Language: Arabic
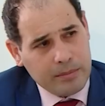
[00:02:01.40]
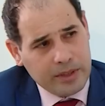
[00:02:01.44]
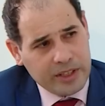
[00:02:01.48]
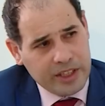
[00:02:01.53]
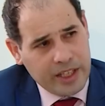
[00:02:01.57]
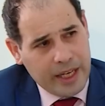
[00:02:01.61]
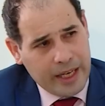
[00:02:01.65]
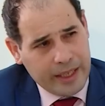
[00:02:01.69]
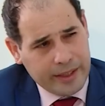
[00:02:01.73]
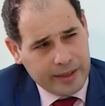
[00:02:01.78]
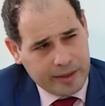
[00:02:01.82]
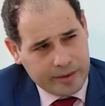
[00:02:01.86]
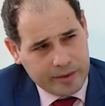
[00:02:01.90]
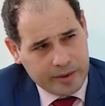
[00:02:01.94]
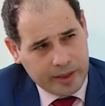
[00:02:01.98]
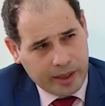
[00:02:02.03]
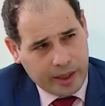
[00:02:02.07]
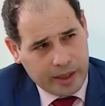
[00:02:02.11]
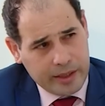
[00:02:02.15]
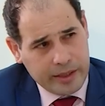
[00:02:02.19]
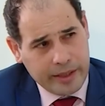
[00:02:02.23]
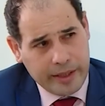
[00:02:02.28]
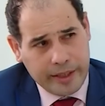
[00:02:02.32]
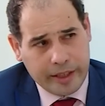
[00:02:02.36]
من الناحيه
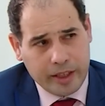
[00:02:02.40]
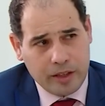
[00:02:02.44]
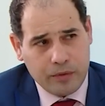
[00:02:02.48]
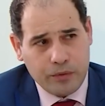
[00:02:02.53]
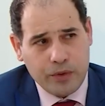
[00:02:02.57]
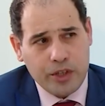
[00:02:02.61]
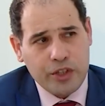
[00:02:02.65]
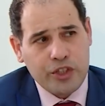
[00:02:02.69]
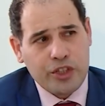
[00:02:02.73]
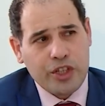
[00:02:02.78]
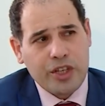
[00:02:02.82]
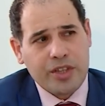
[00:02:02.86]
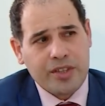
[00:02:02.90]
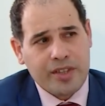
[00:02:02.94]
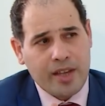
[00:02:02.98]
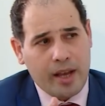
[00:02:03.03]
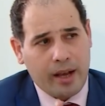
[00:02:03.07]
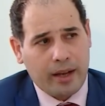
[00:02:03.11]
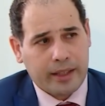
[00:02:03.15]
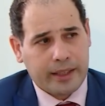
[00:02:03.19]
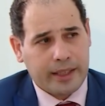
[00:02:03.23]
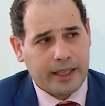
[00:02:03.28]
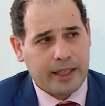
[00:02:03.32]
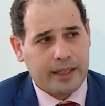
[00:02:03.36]
التقنيه كيفاش
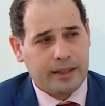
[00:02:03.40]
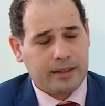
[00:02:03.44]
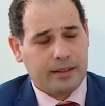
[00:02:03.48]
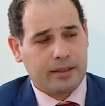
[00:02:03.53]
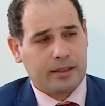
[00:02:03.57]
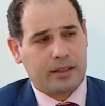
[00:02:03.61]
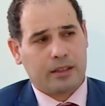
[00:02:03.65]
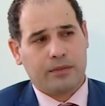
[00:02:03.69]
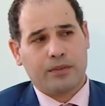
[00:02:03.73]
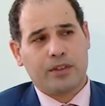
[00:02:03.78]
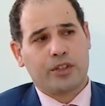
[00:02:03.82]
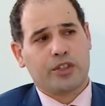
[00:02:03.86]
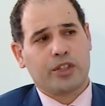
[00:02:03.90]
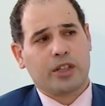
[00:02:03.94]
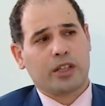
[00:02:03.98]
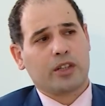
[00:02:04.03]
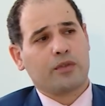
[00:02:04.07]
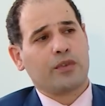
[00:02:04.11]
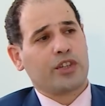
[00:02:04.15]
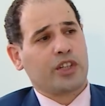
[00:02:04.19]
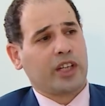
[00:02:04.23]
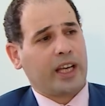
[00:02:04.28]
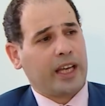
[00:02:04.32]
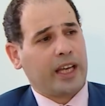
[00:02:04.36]
شفتها كاين كيفاش كيفاش